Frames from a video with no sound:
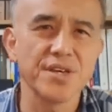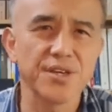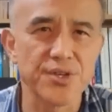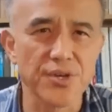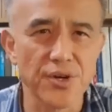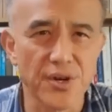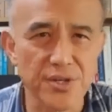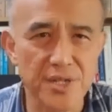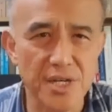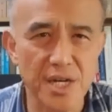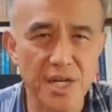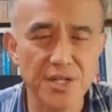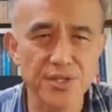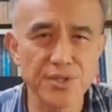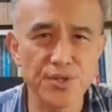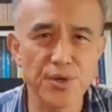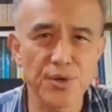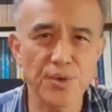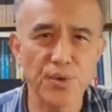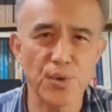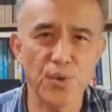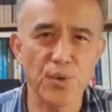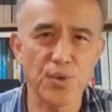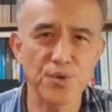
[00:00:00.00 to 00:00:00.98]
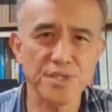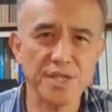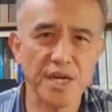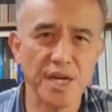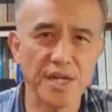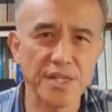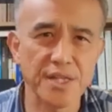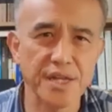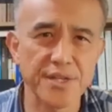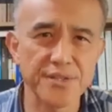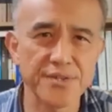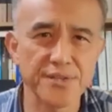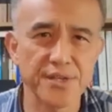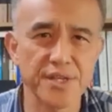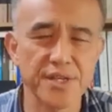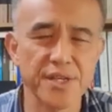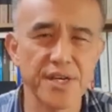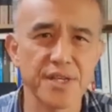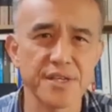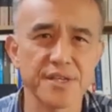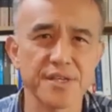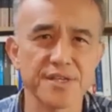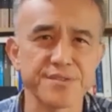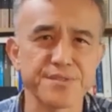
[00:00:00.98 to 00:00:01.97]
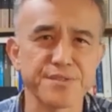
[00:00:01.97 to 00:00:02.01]
영향력 공작에 대해서
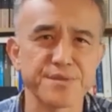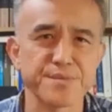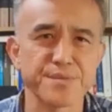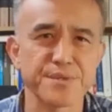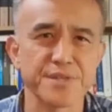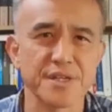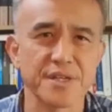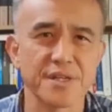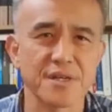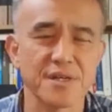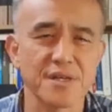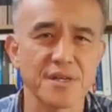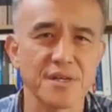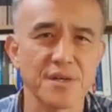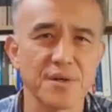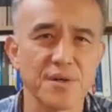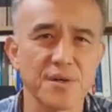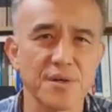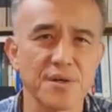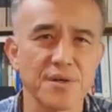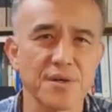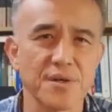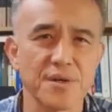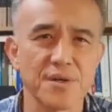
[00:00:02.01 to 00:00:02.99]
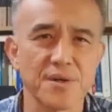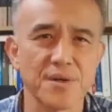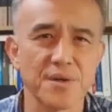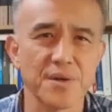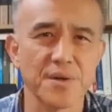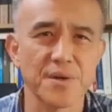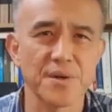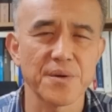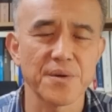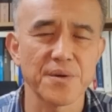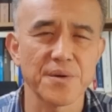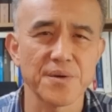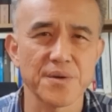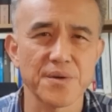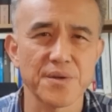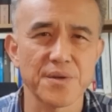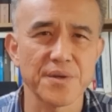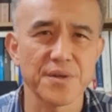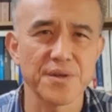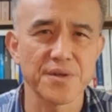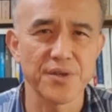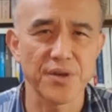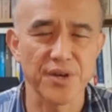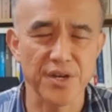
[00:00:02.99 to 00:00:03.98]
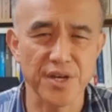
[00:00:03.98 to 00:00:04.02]
이야기했습니다.
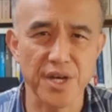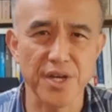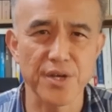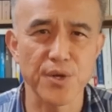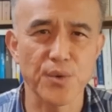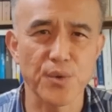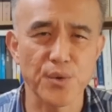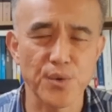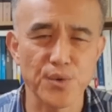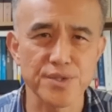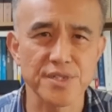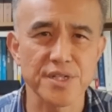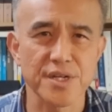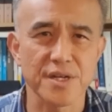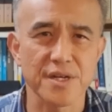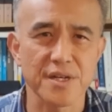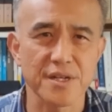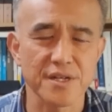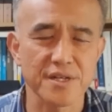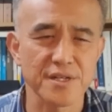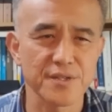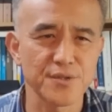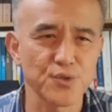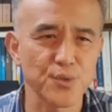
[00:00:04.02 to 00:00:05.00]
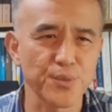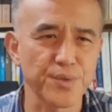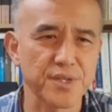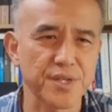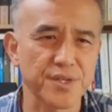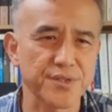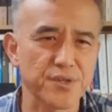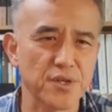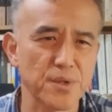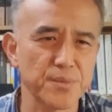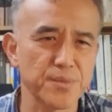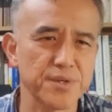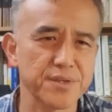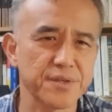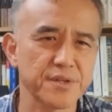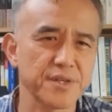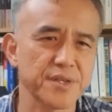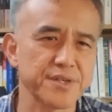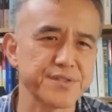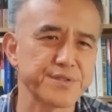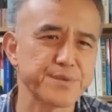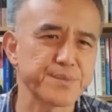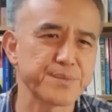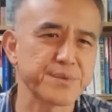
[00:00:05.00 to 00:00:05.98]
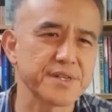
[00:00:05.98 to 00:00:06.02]
영향력 공작 좀 이따
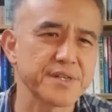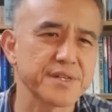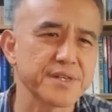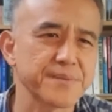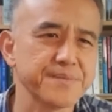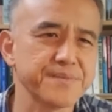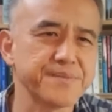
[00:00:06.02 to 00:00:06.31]
설명드리겠습니다.